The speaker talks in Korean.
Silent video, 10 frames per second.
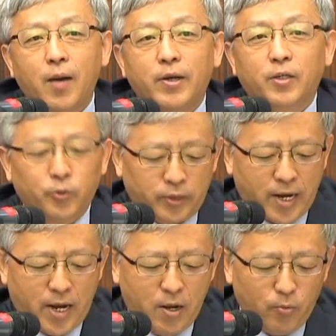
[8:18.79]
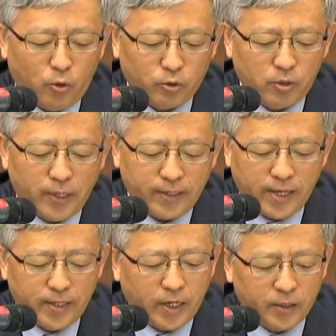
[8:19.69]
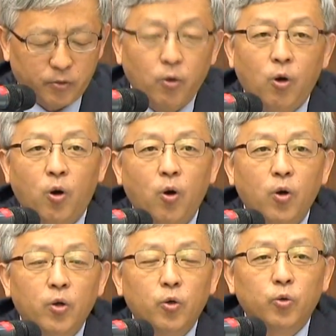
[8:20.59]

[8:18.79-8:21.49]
하반기 조사 보고서를 마련해야 돼 가지고